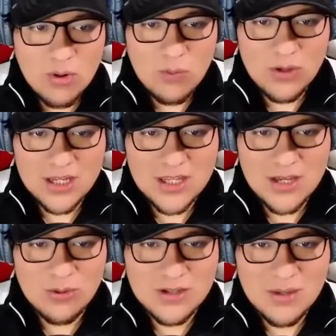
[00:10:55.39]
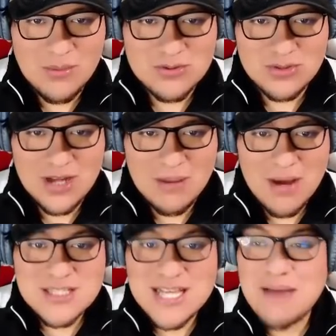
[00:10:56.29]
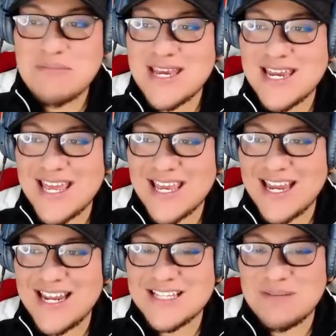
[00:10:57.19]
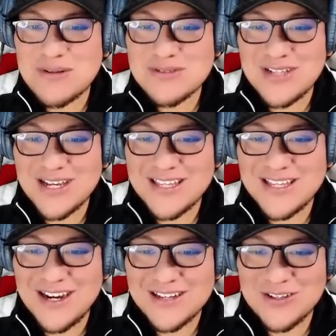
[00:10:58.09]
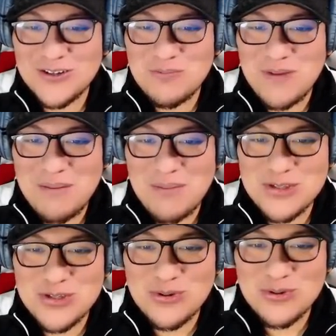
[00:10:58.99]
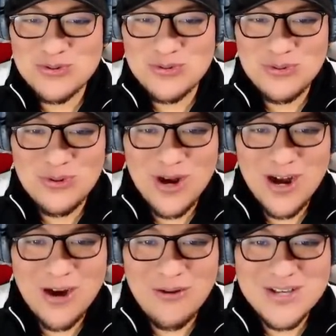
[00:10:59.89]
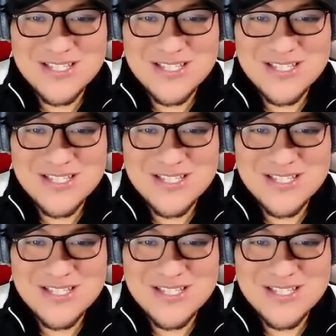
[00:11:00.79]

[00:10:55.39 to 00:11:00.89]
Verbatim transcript: por aquí encontramos una más, ah miren él es el personaje de Garten Obama, chicos, wow, es